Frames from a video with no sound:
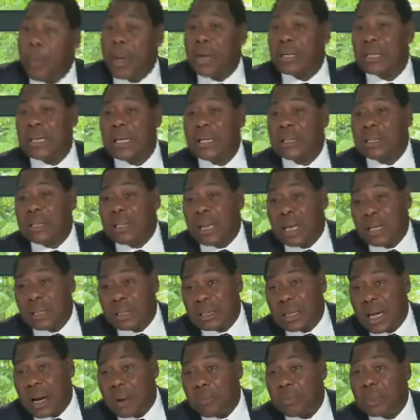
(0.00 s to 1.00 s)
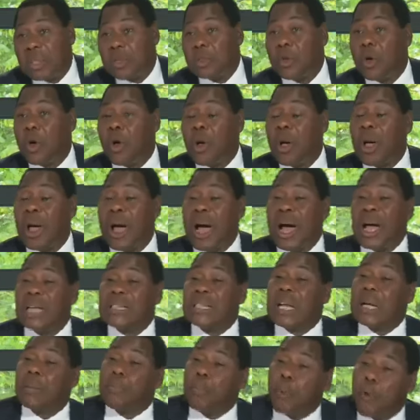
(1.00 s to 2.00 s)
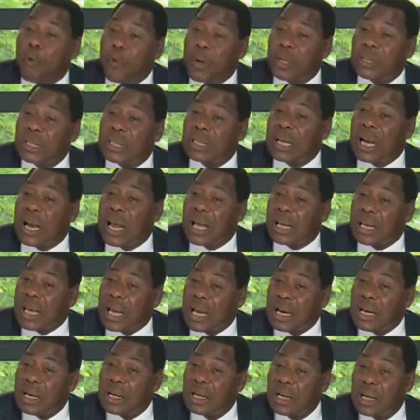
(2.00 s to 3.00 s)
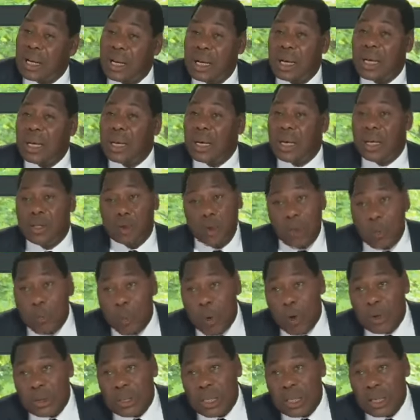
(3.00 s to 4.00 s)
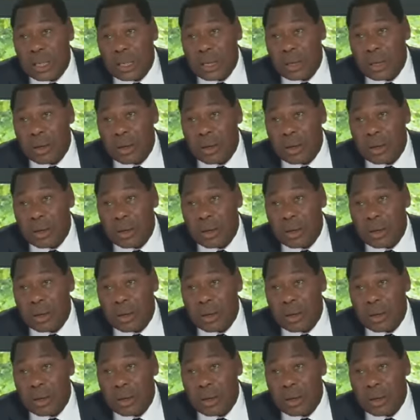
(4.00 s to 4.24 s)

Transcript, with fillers: mettre un terme, disons, à cette pauvreté dans laquelle ils sont plongés.